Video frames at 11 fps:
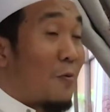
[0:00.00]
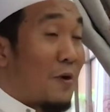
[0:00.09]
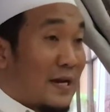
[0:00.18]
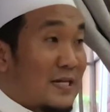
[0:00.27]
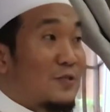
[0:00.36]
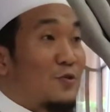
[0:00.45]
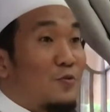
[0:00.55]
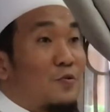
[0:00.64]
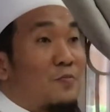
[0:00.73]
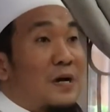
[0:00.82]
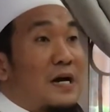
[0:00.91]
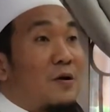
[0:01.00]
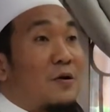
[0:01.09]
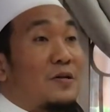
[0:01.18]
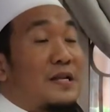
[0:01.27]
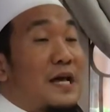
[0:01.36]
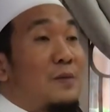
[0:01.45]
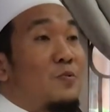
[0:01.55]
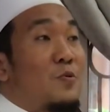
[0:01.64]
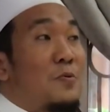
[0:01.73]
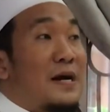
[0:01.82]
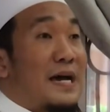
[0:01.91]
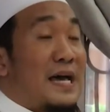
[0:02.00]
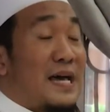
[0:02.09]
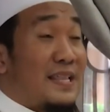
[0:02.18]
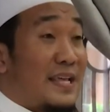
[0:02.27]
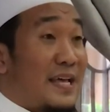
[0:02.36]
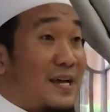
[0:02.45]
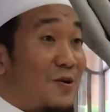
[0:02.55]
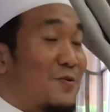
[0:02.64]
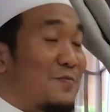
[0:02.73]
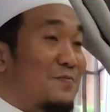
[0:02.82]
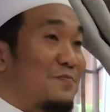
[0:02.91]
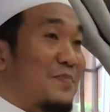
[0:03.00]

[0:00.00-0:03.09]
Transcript: wa naktubu ma qaddamu wa atharahum